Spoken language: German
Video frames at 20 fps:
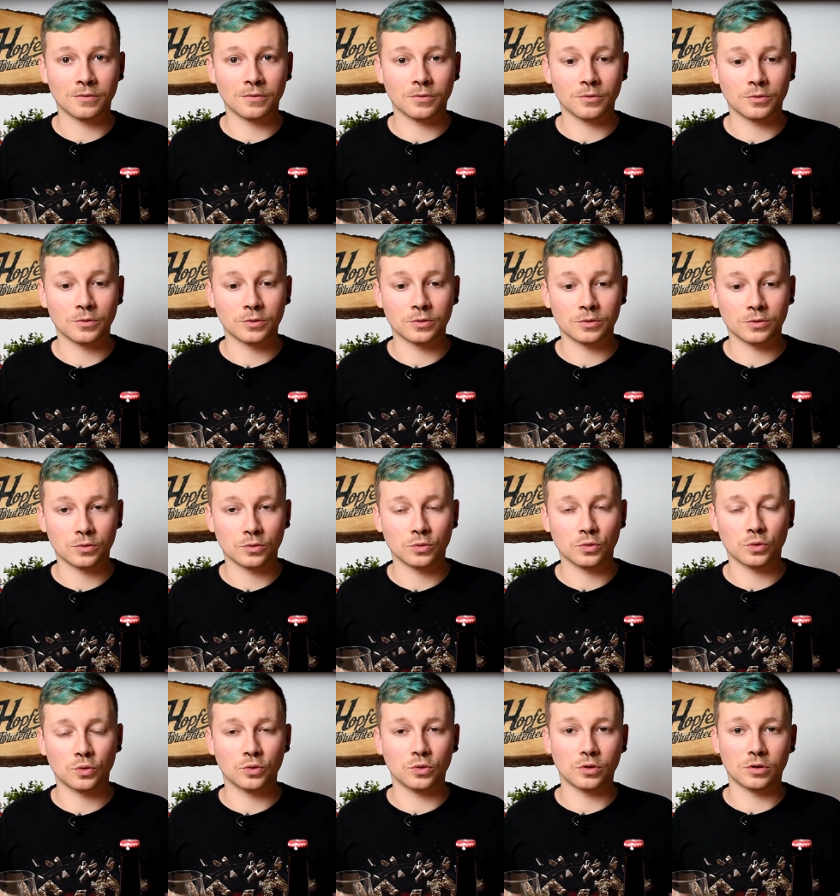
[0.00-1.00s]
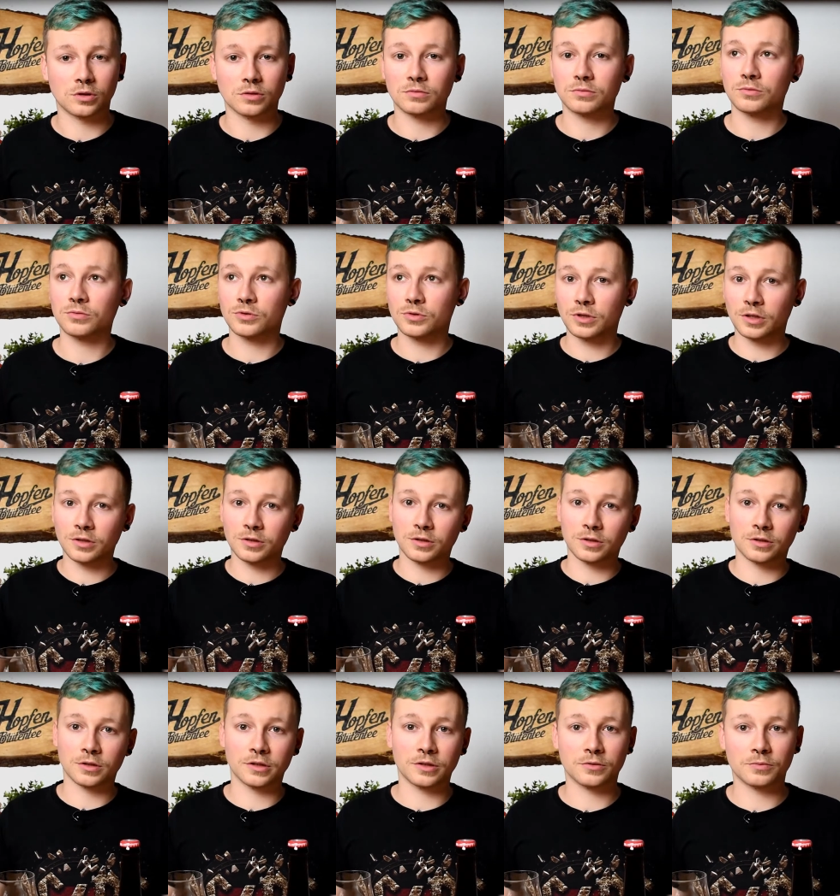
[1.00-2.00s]
Und ja, seht
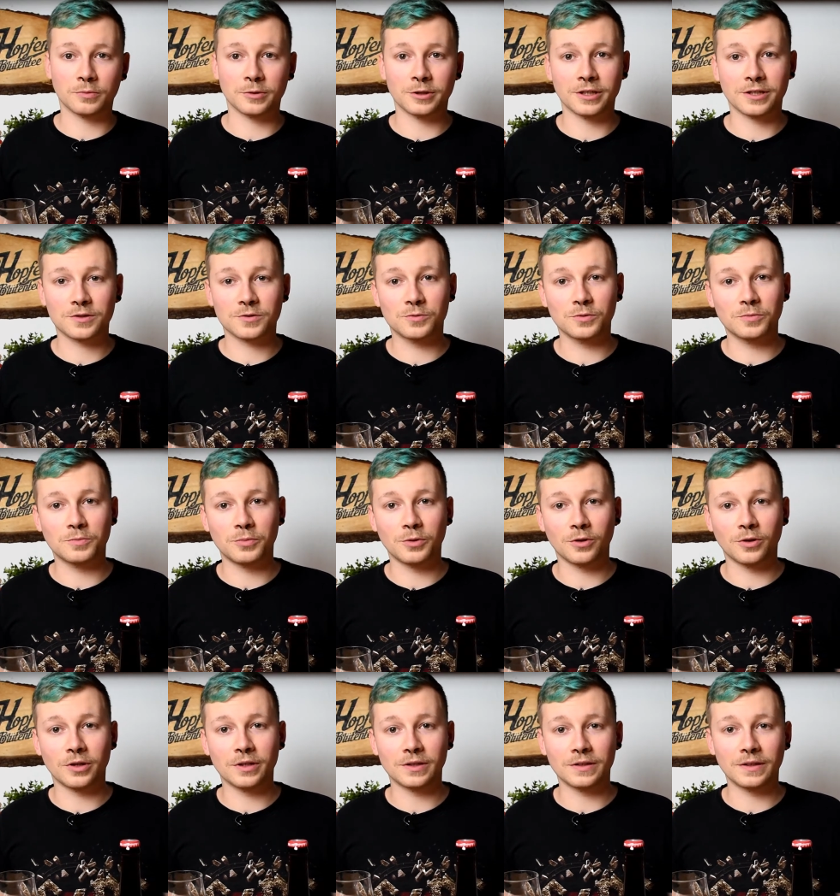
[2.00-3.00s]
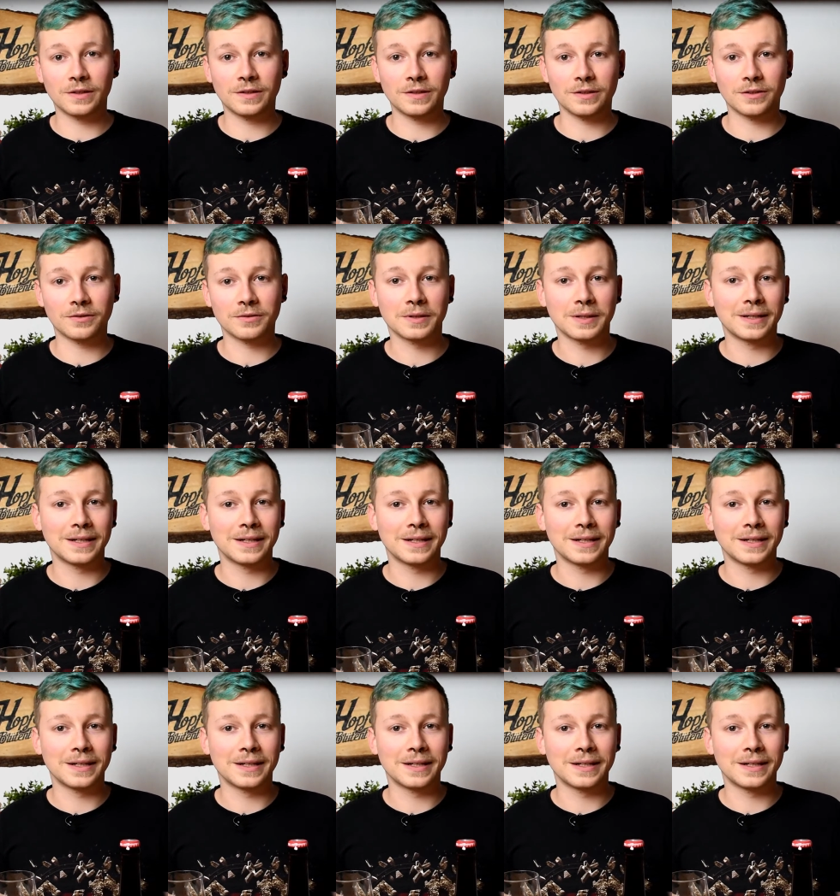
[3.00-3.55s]
ihr, ich bin jetzt gut beleuchtet hier.